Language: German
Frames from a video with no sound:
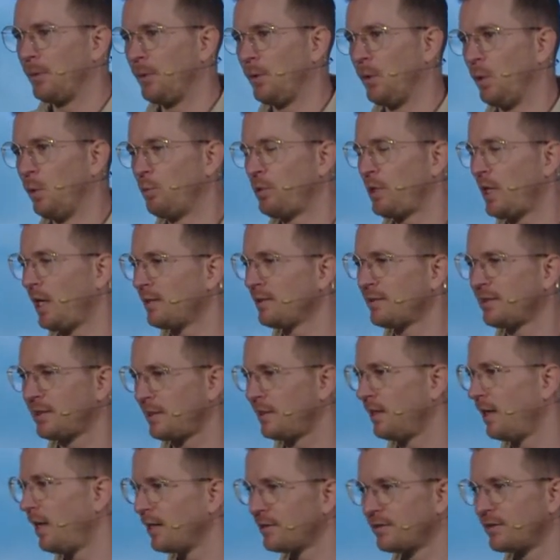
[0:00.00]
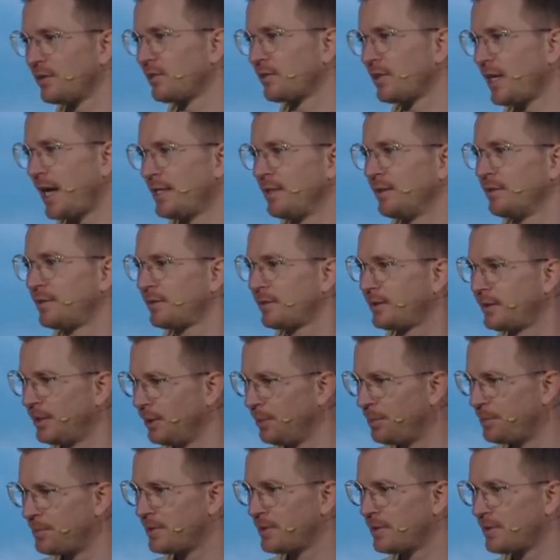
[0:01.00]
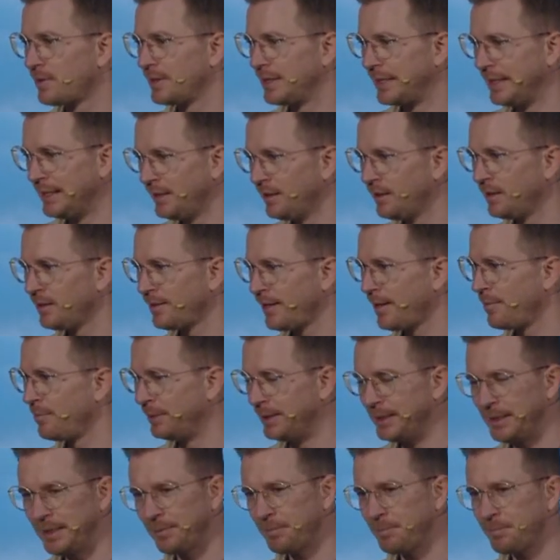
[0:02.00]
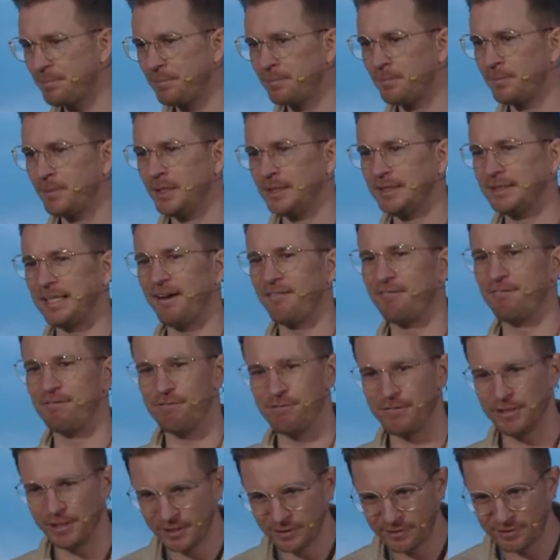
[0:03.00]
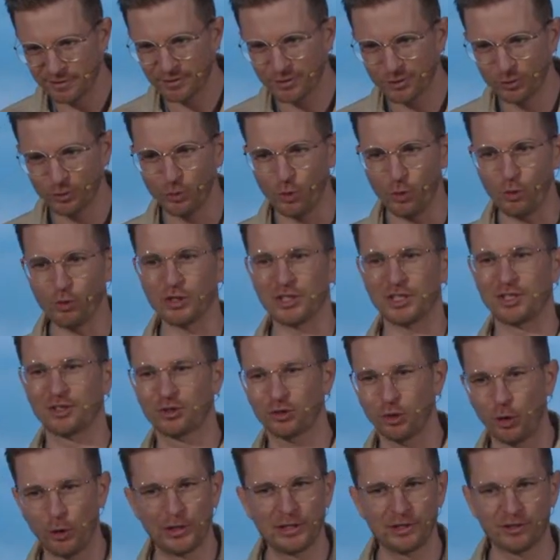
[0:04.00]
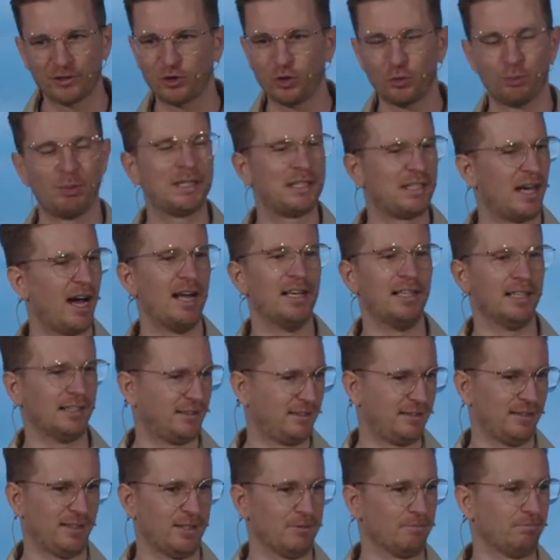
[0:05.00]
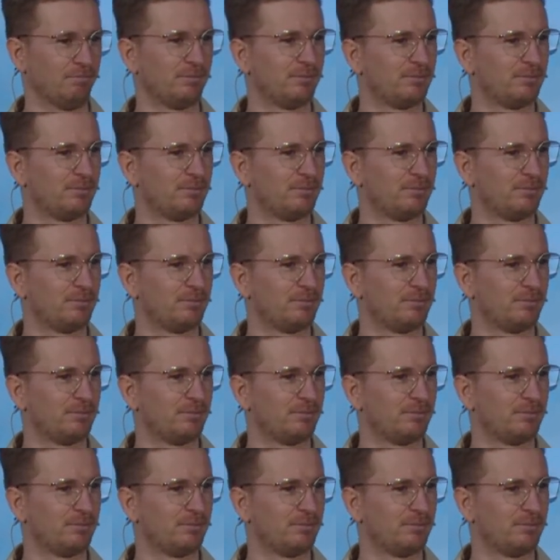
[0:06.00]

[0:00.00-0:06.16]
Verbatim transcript: um ganz klar zu sein, es gibt Dinge in deinem Leben, da willst du und solltest du beteiligt sein.